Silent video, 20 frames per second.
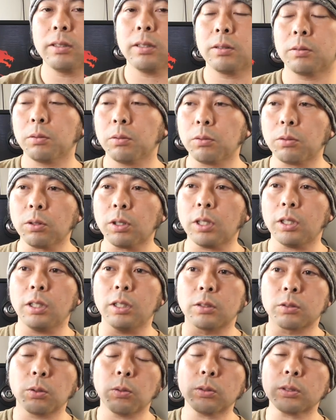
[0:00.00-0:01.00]
でその時
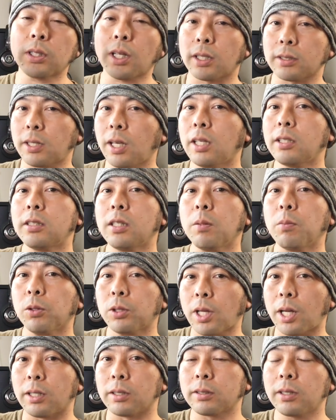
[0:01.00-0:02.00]
に操作再生
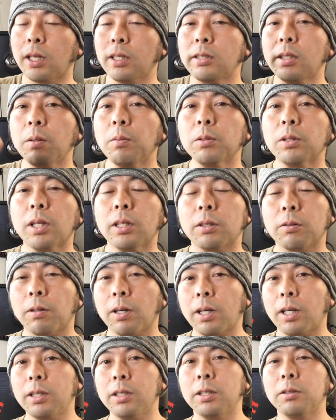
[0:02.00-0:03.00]
ボタン再生ボタンって
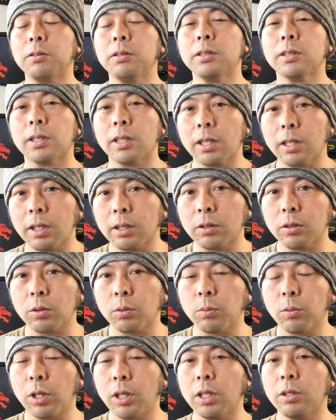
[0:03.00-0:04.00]
分かりにくいんじゃないかっ
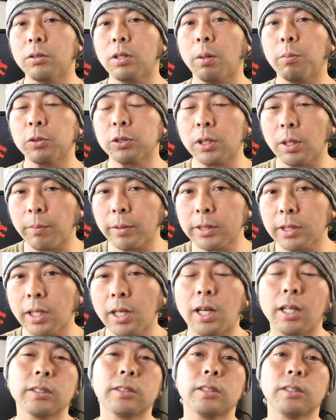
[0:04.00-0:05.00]
て思われるかもしれませ
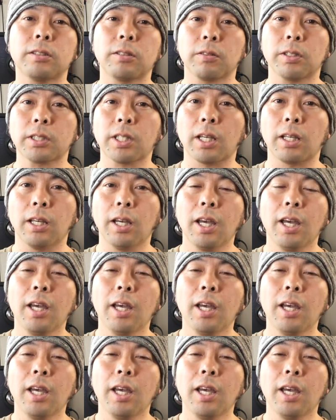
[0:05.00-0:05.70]
んが安心してください